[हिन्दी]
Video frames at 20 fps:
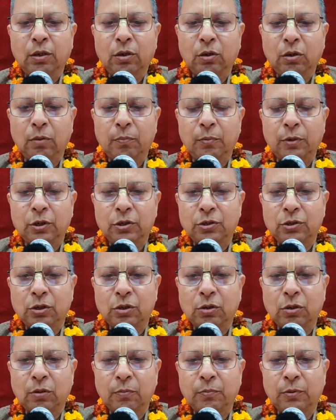गोपीश
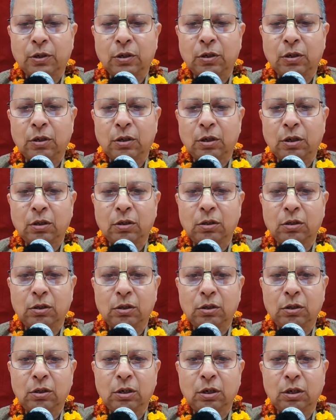गोपिका कांत
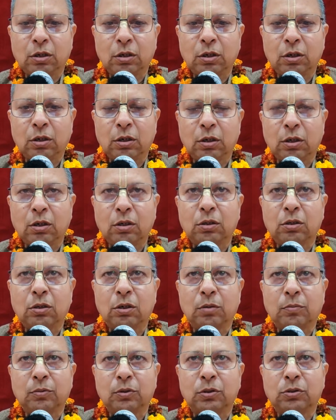राधा कांत
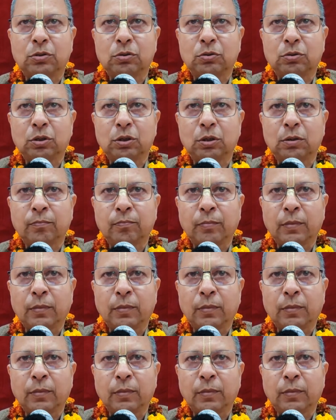नमोस्तुते